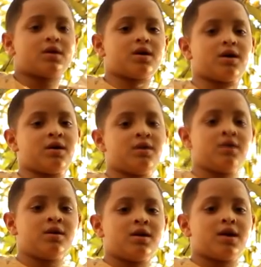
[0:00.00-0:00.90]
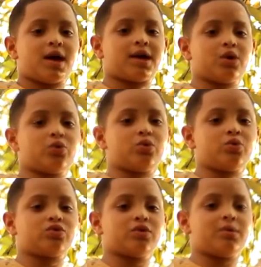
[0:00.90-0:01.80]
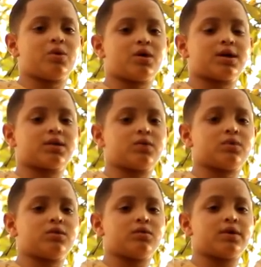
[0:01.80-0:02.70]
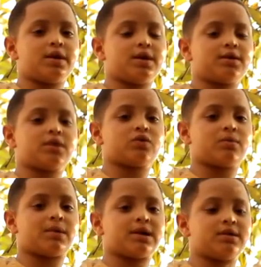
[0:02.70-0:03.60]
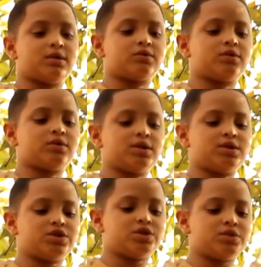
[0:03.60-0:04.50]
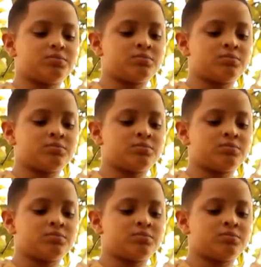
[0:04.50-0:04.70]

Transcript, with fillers: Ah, é que eu tomei um cartão que eu não queria ter tomado e eu tô triste.